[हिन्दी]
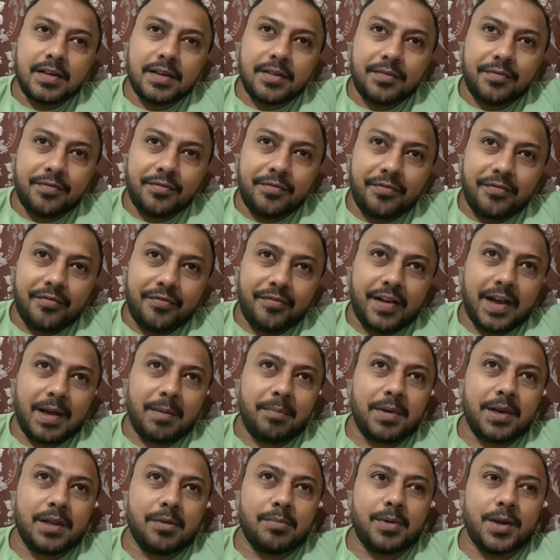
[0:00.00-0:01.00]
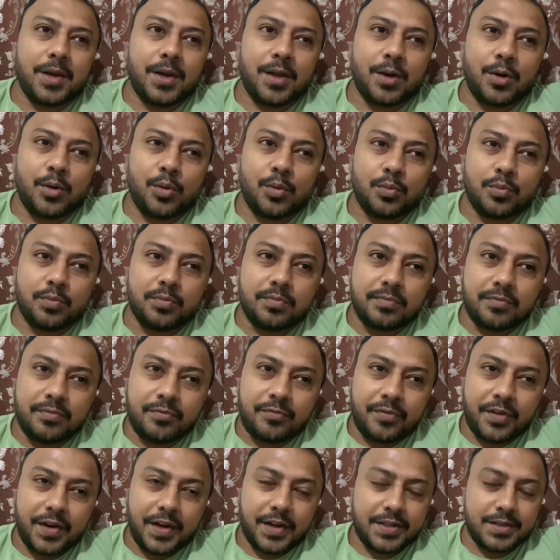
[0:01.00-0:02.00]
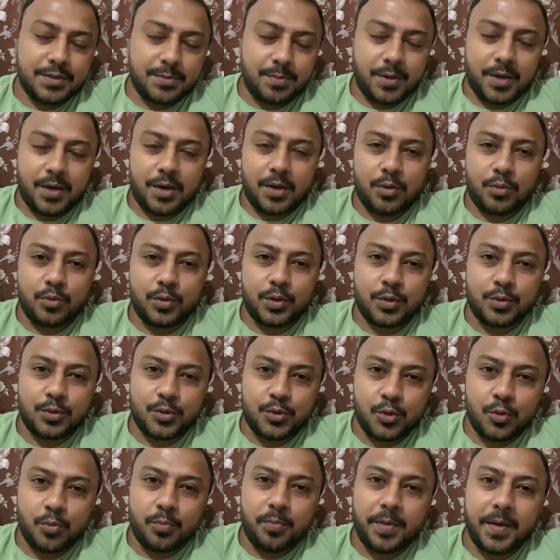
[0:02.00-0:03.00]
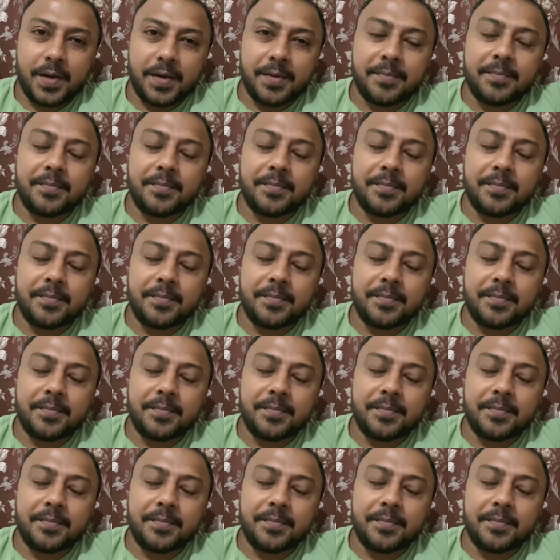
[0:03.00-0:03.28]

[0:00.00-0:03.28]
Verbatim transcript: फैमिली बनाऊँ फ्रेंड्स बनाऊँ यूट्यूब पे